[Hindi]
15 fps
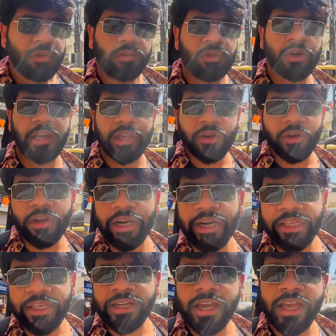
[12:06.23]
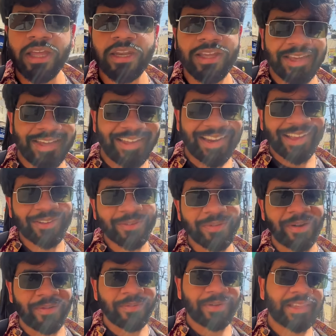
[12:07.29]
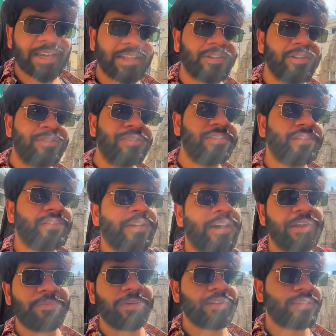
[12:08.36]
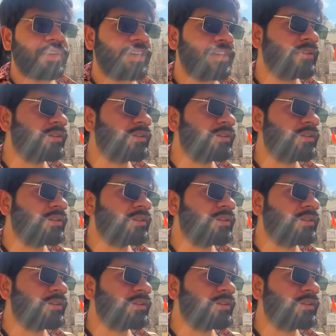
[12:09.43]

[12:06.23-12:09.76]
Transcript: तो अगर कोई लड़की का इयरिंग गिरा है तो हमें बता दो हमारे पास है